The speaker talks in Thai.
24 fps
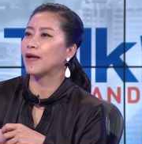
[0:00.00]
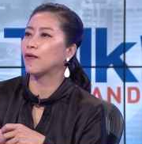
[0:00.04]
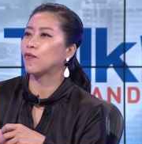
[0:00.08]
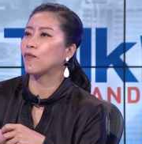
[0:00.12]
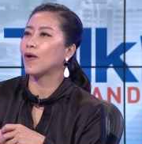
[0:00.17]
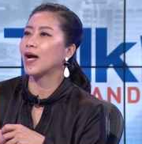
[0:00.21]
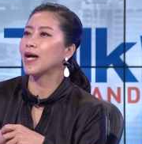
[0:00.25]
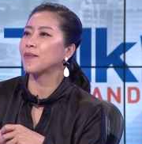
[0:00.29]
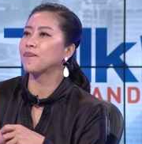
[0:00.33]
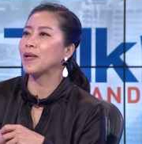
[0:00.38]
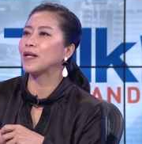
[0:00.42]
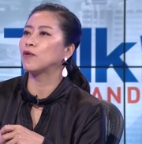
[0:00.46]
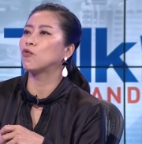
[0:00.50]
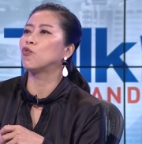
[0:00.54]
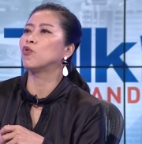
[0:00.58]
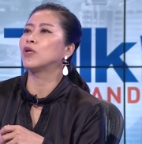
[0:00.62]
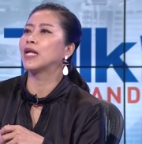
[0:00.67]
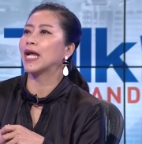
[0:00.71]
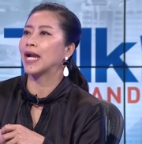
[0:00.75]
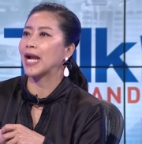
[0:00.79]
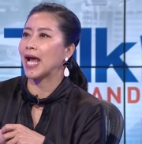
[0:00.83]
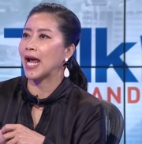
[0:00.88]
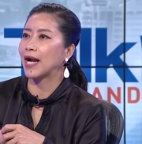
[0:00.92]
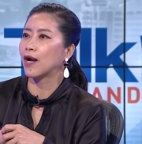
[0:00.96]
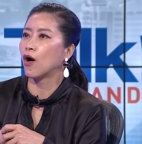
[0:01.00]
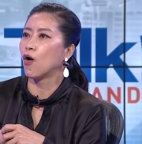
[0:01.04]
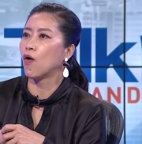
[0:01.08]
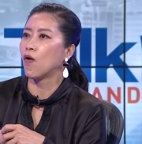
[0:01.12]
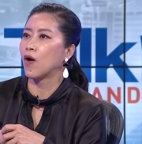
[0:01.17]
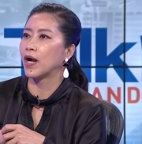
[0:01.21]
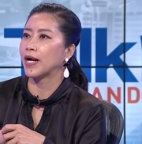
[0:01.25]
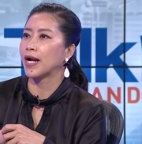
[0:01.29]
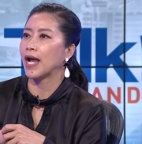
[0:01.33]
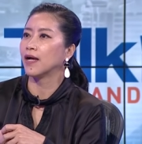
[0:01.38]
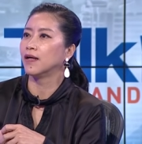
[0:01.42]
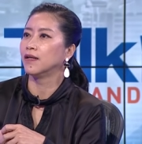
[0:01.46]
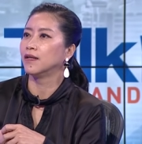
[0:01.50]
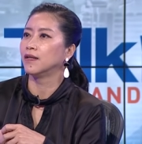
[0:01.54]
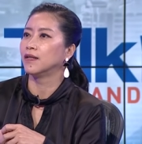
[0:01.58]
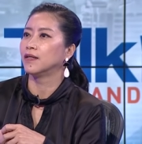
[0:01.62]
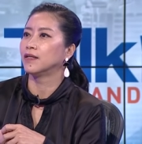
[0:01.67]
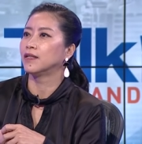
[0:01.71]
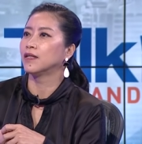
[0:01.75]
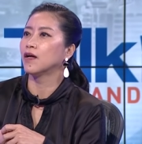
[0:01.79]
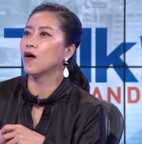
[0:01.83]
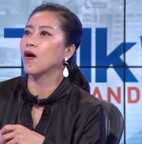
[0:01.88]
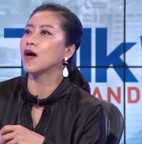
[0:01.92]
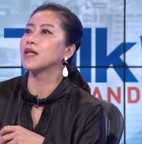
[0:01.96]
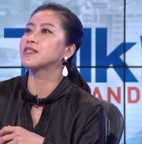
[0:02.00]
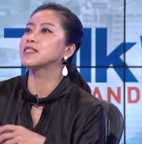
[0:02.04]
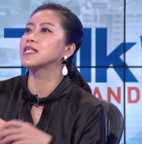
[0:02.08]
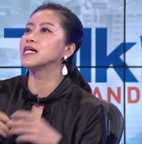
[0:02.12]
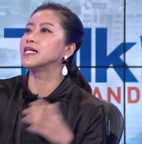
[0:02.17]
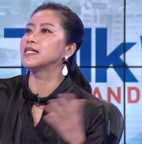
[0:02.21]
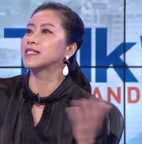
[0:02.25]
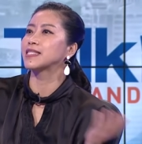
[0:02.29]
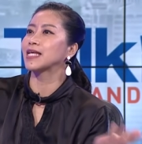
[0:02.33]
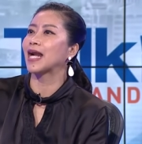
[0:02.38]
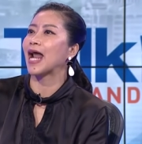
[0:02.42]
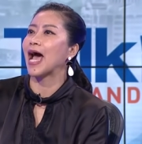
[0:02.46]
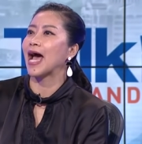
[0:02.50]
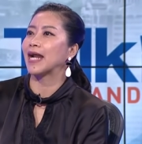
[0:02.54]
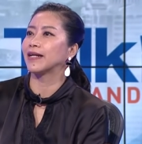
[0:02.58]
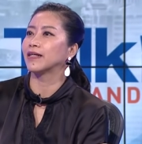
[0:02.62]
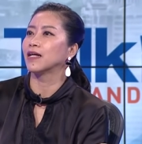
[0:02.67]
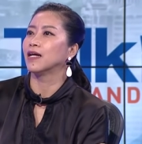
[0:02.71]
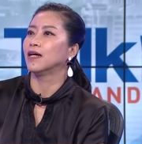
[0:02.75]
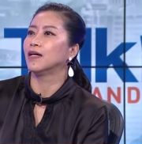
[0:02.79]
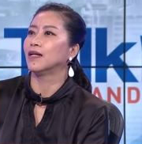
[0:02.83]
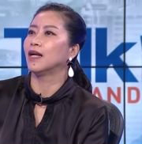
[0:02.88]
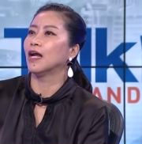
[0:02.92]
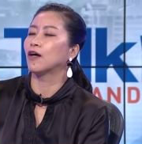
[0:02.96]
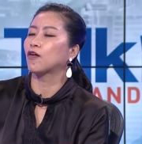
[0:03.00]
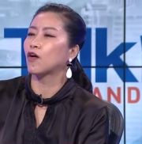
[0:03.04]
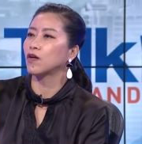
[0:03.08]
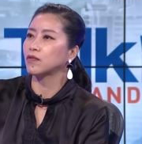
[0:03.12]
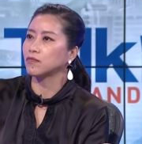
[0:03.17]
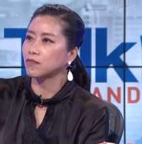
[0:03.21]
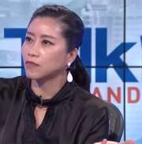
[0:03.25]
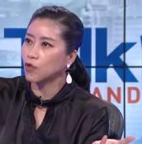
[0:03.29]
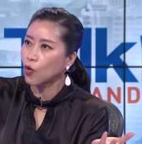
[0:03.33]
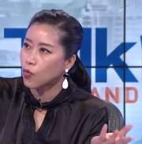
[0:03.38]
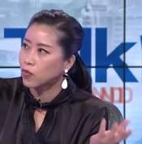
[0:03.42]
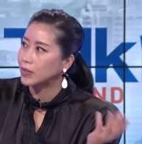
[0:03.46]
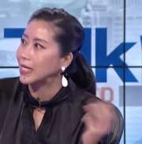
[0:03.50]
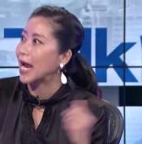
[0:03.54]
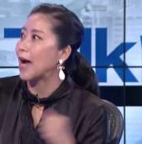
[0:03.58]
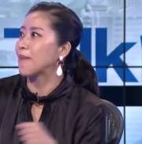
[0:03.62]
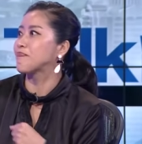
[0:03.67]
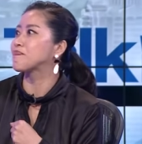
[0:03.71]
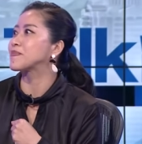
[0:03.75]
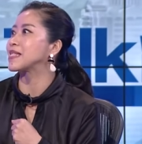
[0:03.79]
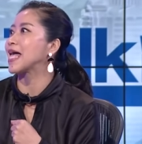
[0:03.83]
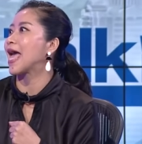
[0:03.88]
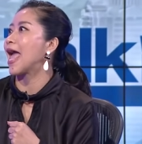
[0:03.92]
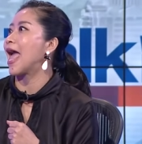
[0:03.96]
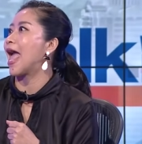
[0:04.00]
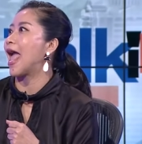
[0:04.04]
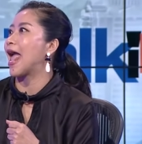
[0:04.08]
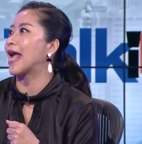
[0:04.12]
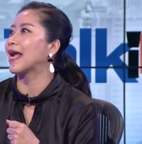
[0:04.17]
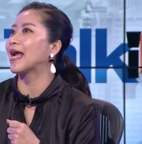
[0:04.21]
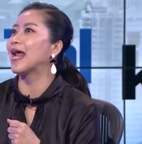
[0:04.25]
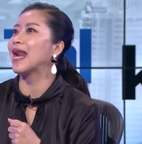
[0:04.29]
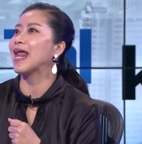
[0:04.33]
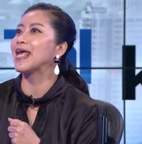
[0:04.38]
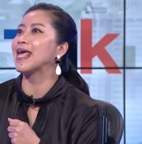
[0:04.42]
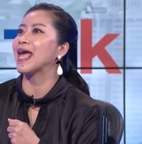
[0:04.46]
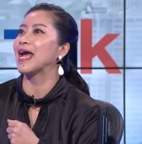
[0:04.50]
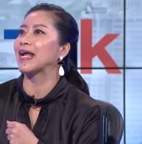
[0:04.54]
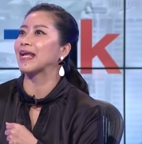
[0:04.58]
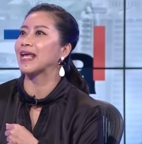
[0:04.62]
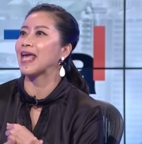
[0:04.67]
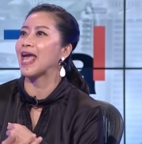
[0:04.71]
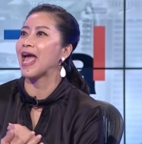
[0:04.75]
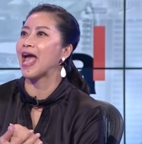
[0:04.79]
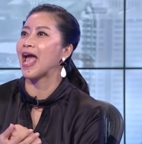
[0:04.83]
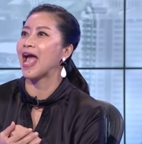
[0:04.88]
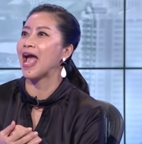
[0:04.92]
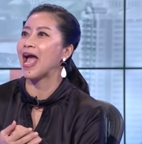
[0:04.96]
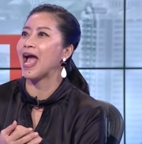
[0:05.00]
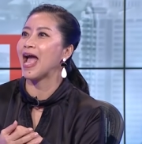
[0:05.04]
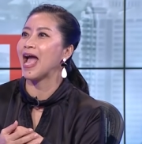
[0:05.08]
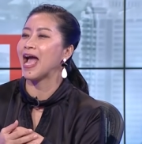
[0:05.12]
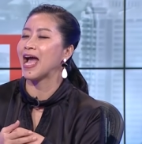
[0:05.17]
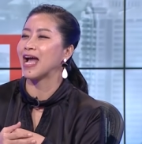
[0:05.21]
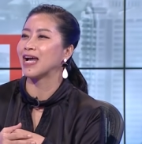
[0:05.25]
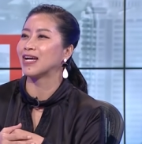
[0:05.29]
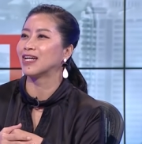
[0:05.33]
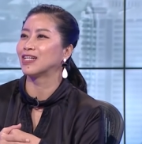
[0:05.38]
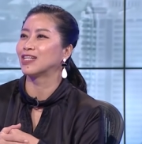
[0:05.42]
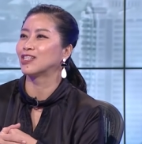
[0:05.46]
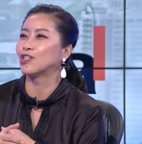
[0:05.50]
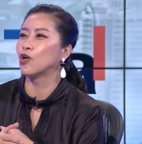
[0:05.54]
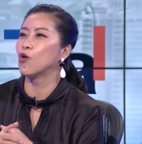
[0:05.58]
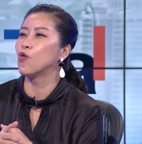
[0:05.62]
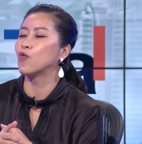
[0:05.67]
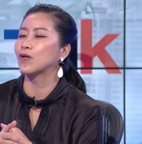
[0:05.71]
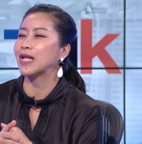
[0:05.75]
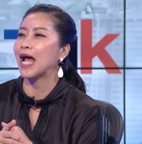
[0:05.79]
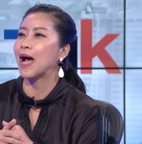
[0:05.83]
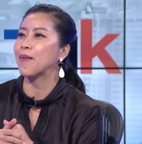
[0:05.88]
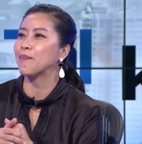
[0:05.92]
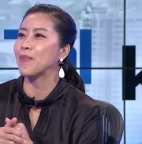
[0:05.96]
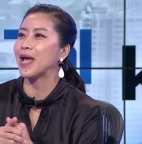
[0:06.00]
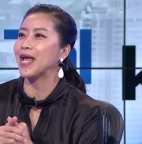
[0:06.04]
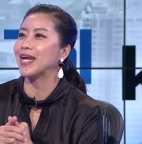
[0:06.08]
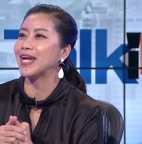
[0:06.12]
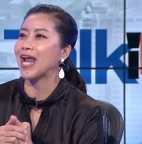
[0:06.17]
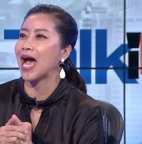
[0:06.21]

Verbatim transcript: กว่าเป็นคุณธนาธรอะก็เจิดจลาดแล้วก็ถูกดับแสงอะไรอย่างเงี้ยมันก็ไม่ใช่เพราะดาวดับมัน